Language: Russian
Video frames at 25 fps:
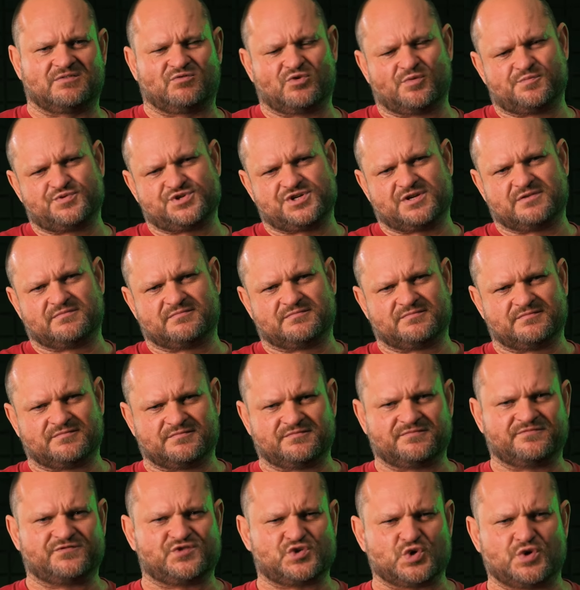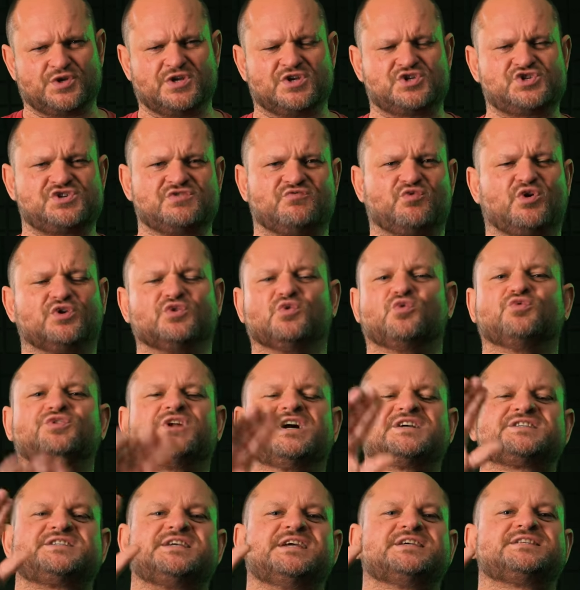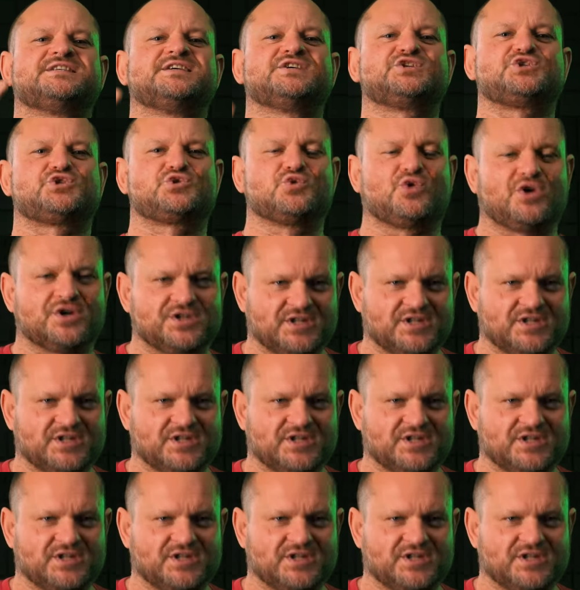в общем, все ничего, но у нас есть еще